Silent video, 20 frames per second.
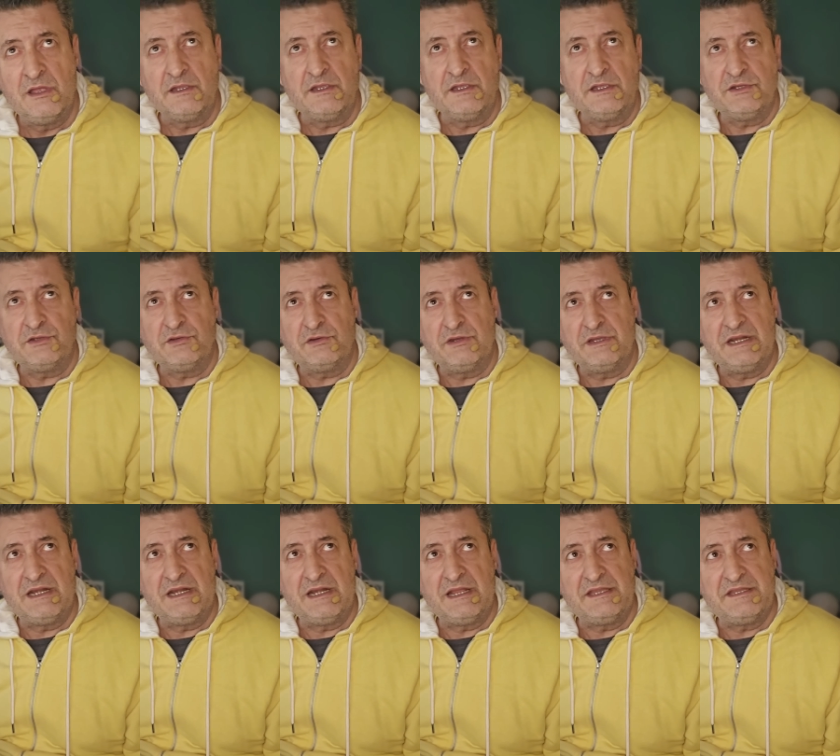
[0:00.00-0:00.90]
que yo
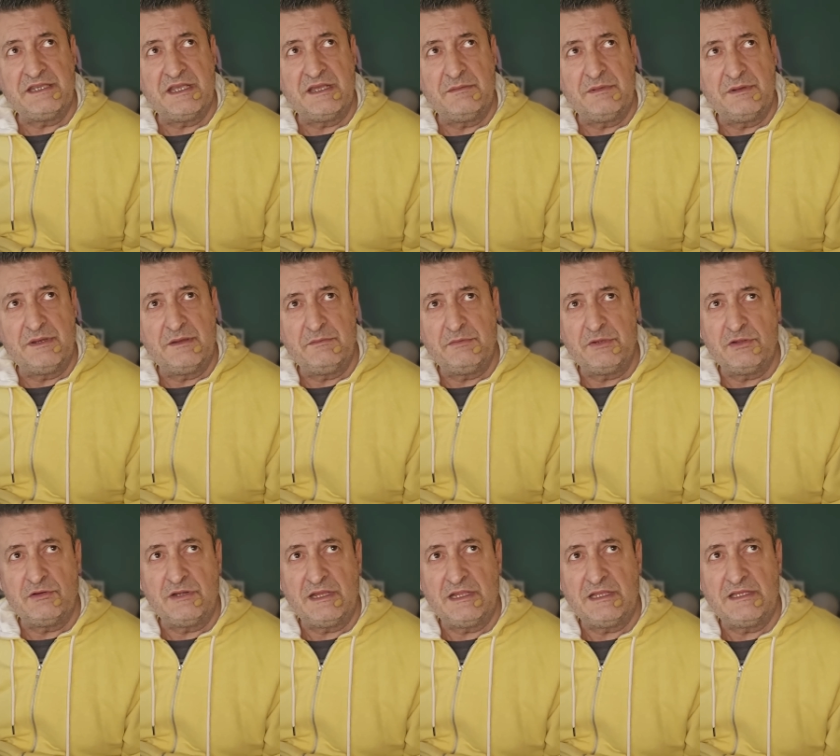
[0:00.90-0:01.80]
era la llama
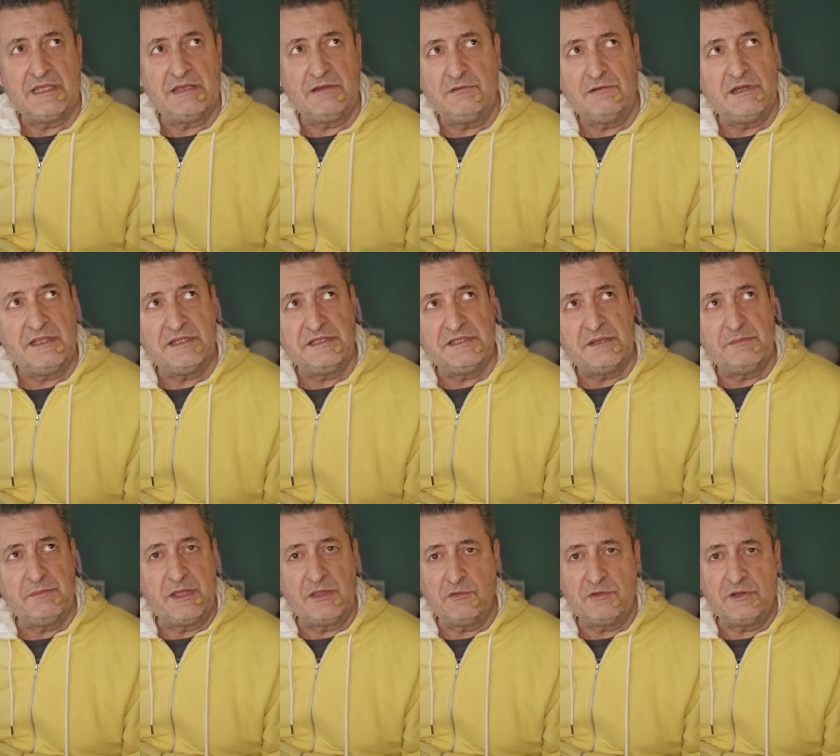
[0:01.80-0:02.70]
violeta o la
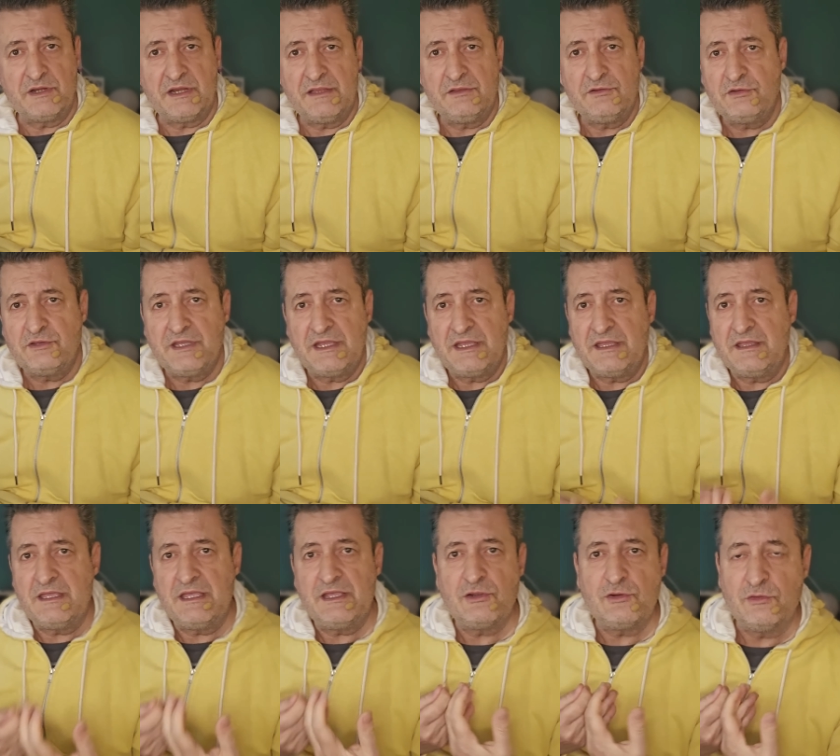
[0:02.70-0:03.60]
llama dorada. No te
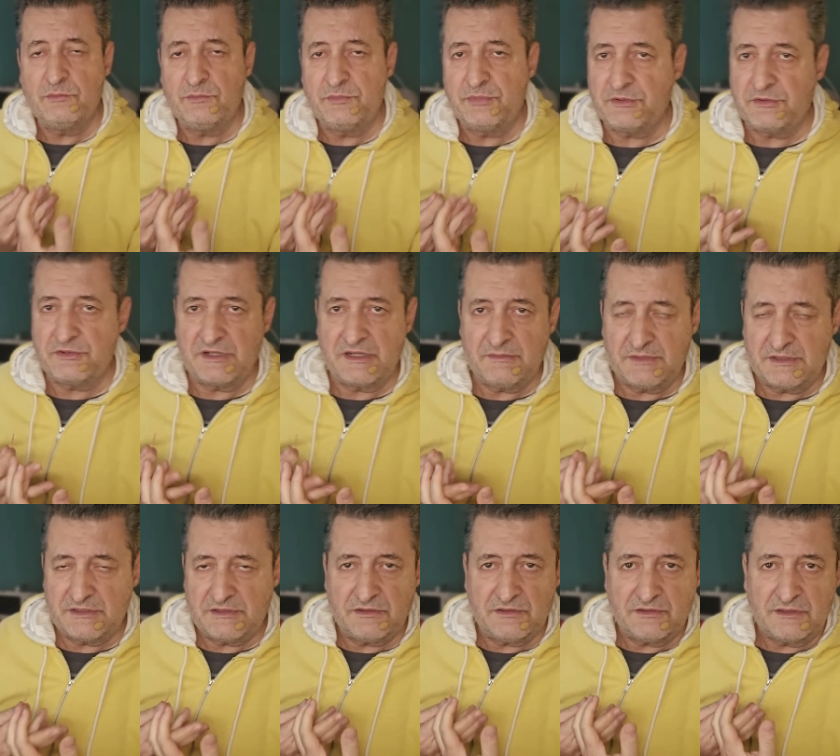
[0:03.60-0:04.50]
quedes con
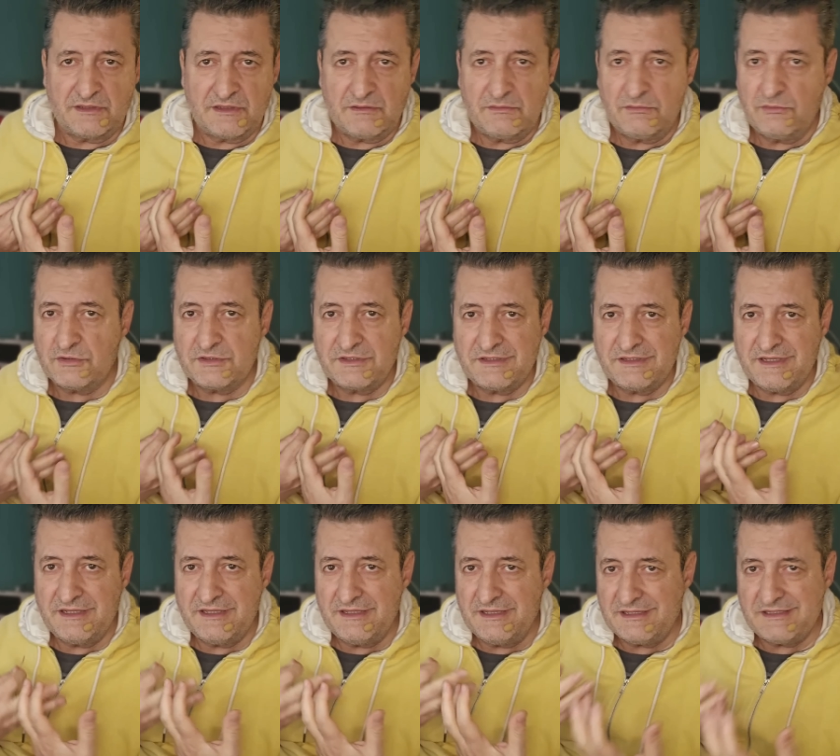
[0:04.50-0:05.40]
programaciones. Vos
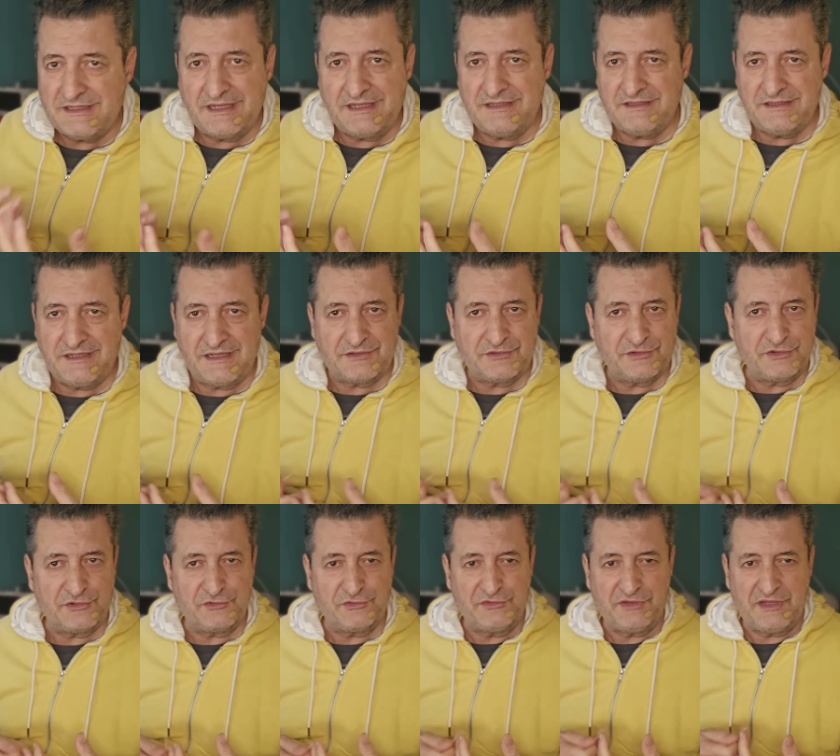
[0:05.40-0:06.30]
en esencia
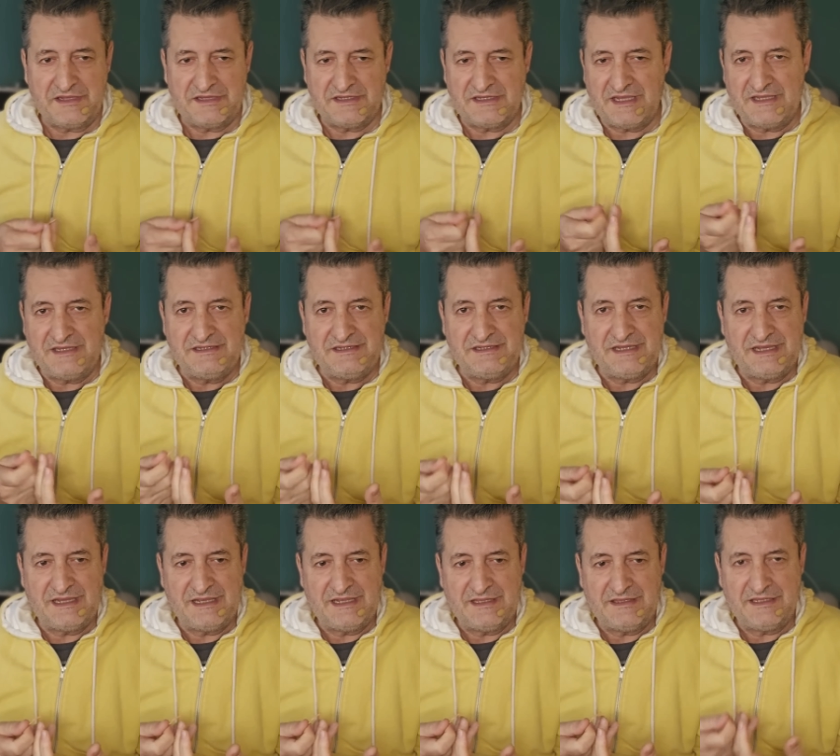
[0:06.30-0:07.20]
sos una
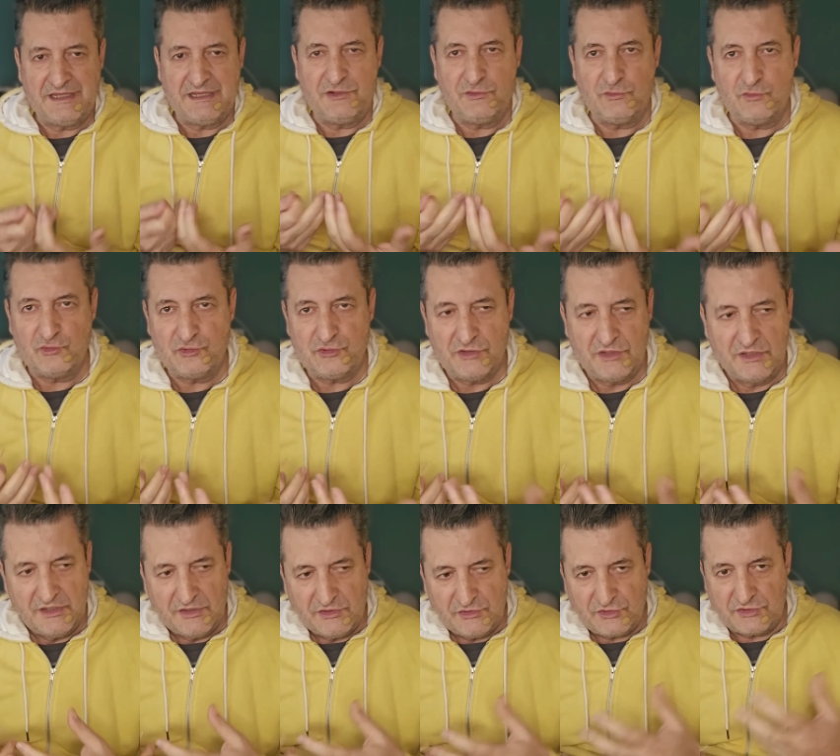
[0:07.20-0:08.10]
esencia de luz,
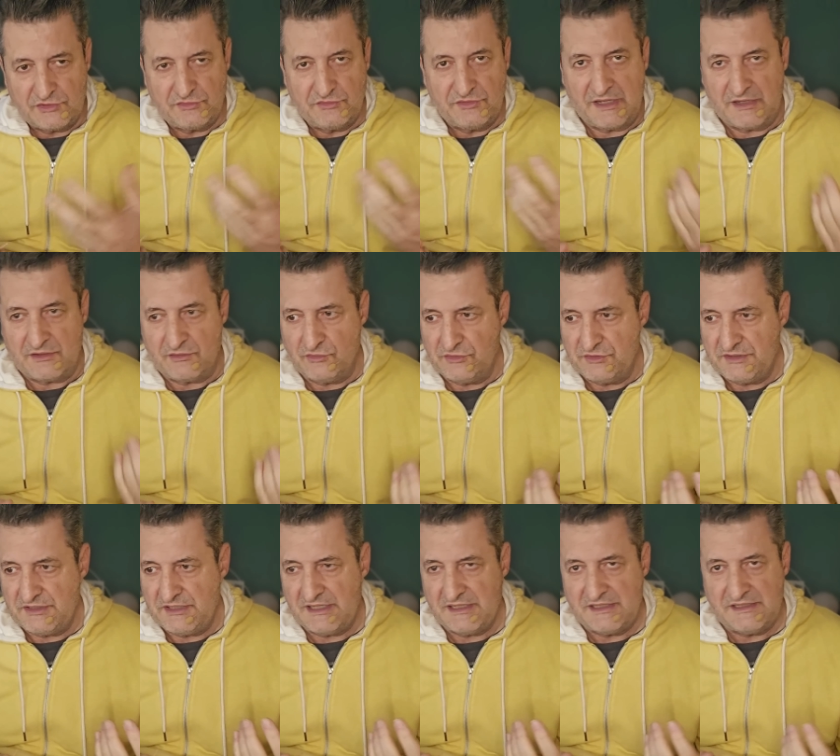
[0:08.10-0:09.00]
sos una
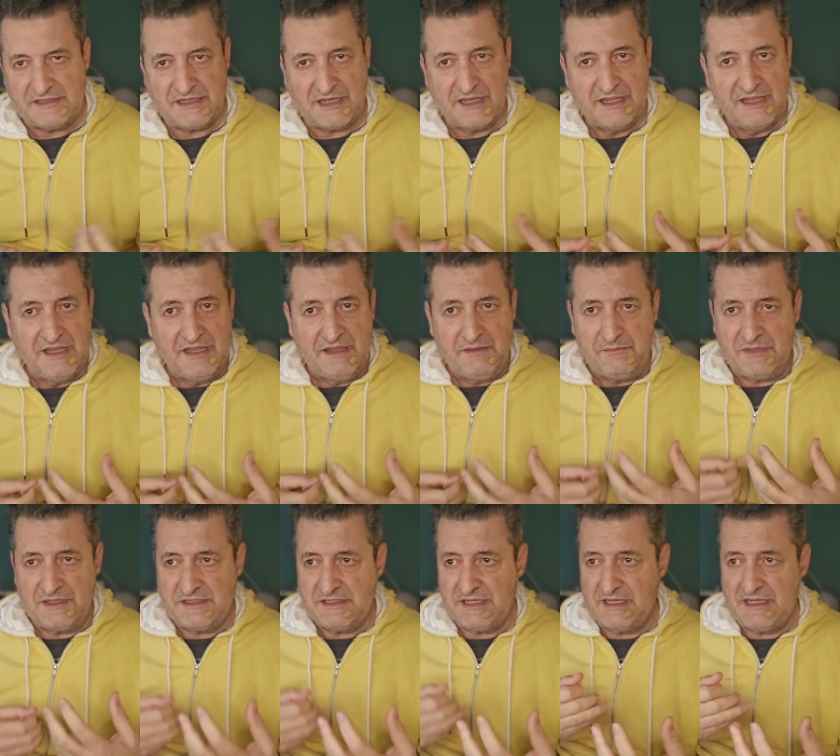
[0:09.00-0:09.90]
conciencia,
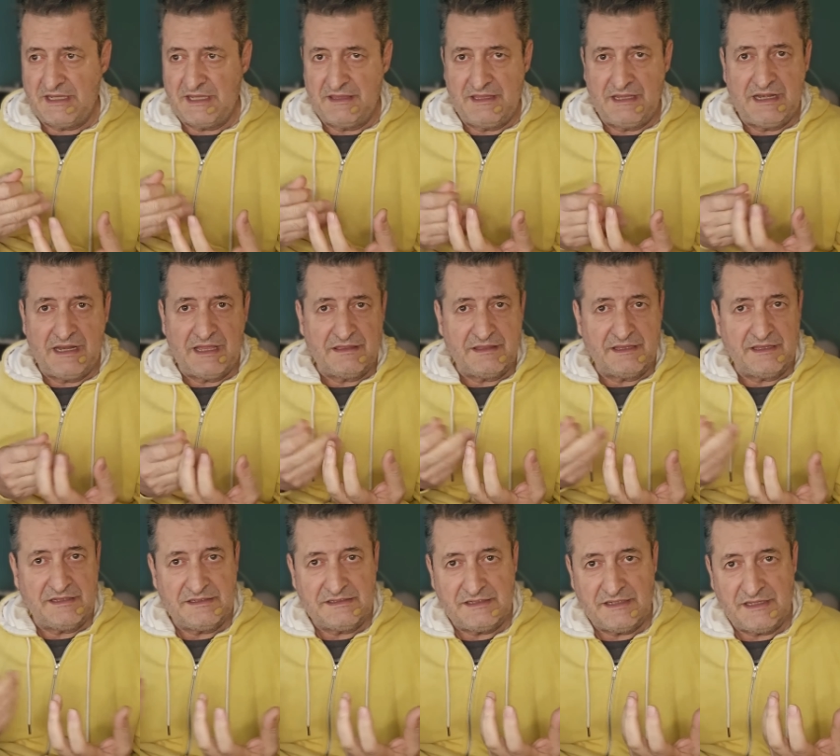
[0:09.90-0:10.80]
más allá de la
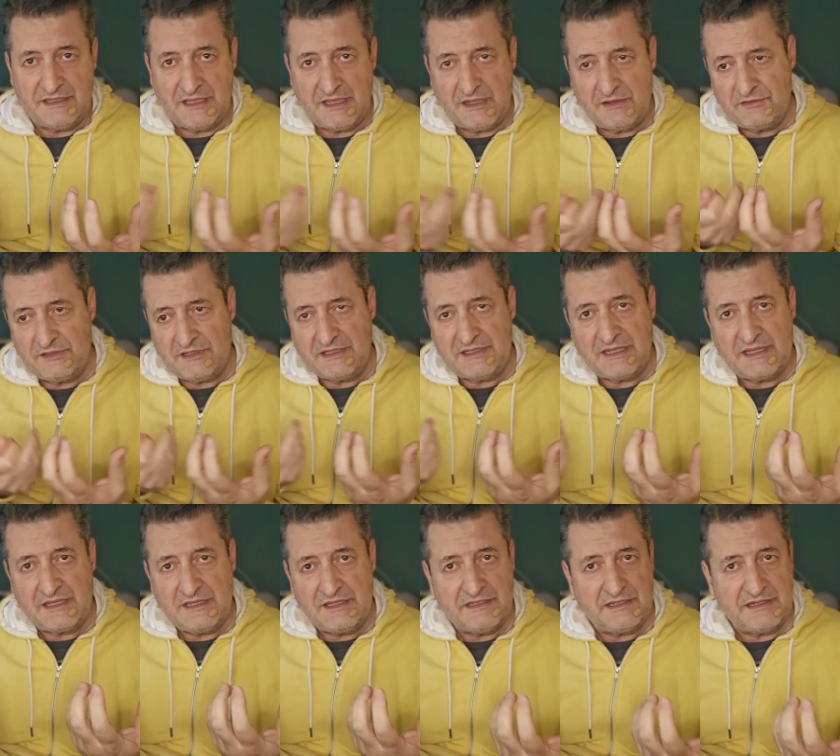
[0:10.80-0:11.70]
densidad donde
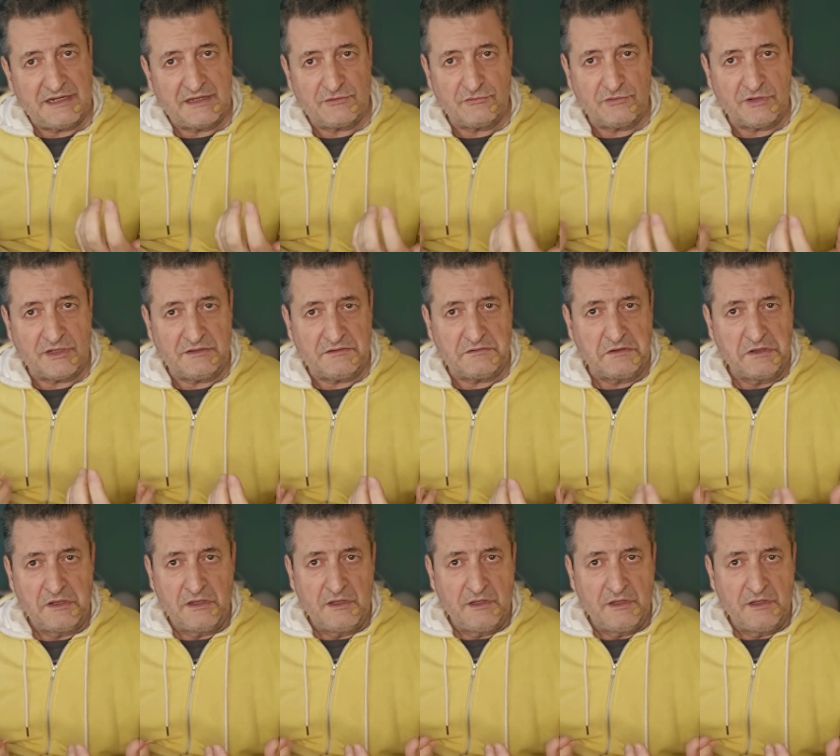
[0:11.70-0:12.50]
estás interactuando.